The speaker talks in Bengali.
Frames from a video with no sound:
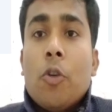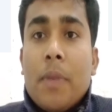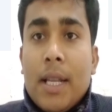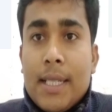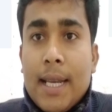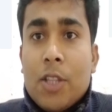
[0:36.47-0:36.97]

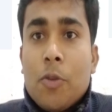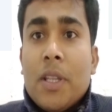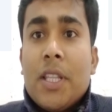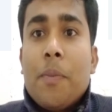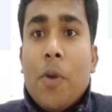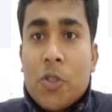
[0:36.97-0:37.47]
তোমরা যারা
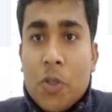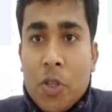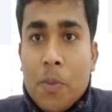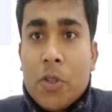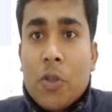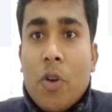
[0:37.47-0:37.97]
তোমাদের
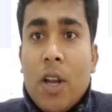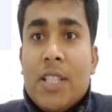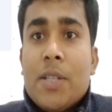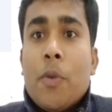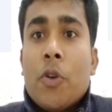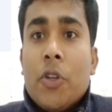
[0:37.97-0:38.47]
পছন্দ মতো
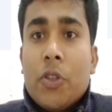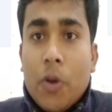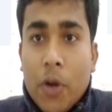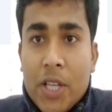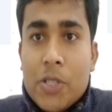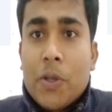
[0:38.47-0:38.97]
কলেজে মনোনীত
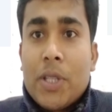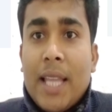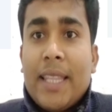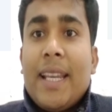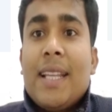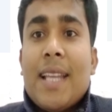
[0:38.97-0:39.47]
হয়েছো
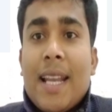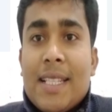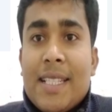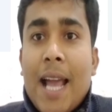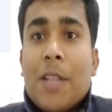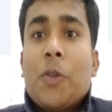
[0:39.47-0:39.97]
তাদেরকে
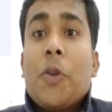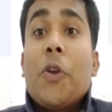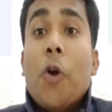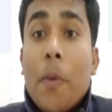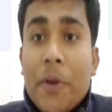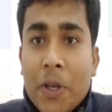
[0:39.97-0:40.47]
জানাচ্ছি
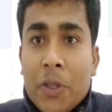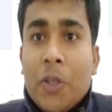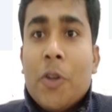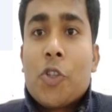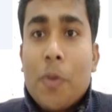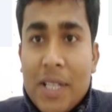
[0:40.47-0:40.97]
আন্তরিক
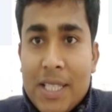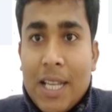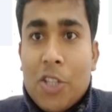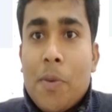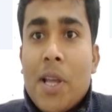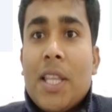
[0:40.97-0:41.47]
অভিনন্দন ও
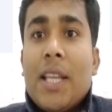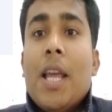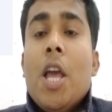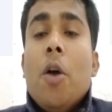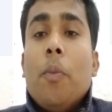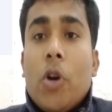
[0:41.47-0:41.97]
শুভেচ্ছা তোমাদের
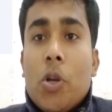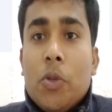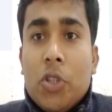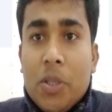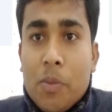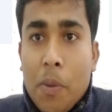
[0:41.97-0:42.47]

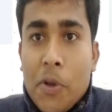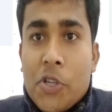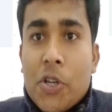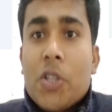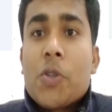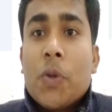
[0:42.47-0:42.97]
পরবর্তী
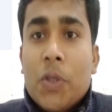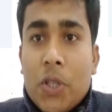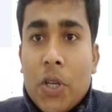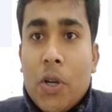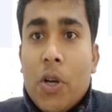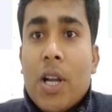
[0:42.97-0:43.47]
ভবিষ্যৎ
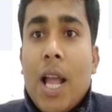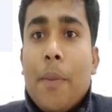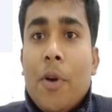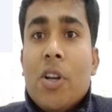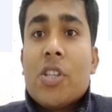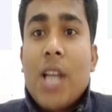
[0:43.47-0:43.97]
সুন্দর হোক
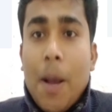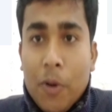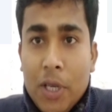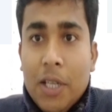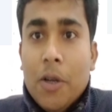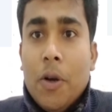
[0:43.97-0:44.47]
এবং
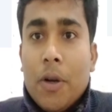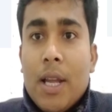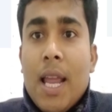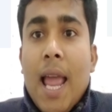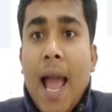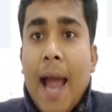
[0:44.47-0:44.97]
সাবলীল হোক
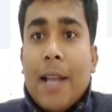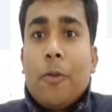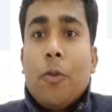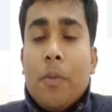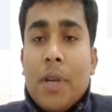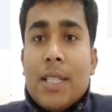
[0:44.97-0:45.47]
আর
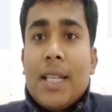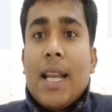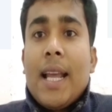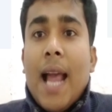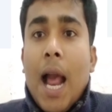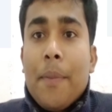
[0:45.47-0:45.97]
তোমরা
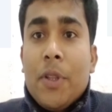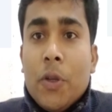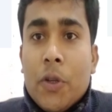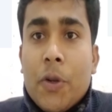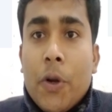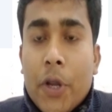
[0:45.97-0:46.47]
যারা
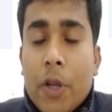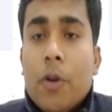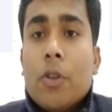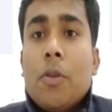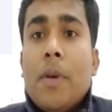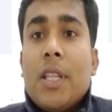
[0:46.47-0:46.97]
আবেদন
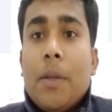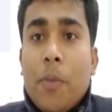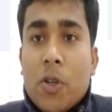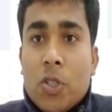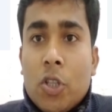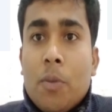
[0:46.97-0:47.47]
করেও তোমাদের
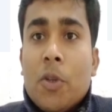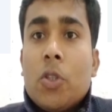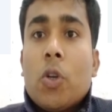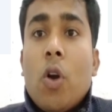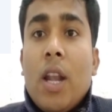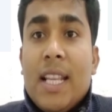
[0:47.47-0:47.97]
পছন্দ
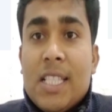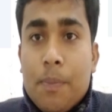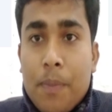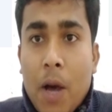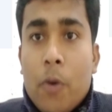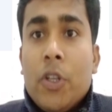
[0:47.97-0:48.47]
মতো কলেজ
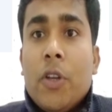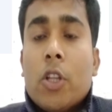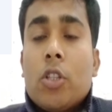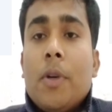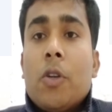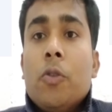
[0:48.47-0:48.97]
পাওনি
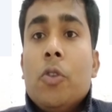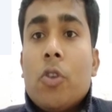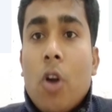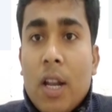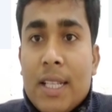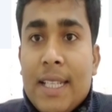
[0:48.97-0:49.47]
অথবা কোনো
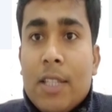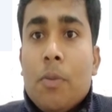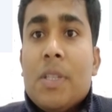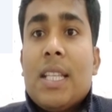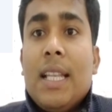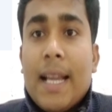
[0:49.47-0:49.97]
কলেজেই
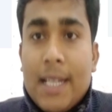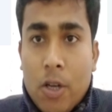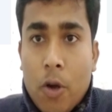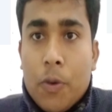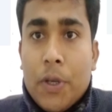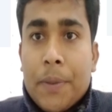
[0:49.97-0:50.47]
তুমি সিলেক্ট
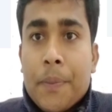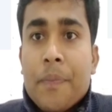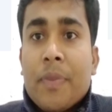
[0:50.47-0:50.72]
হওনি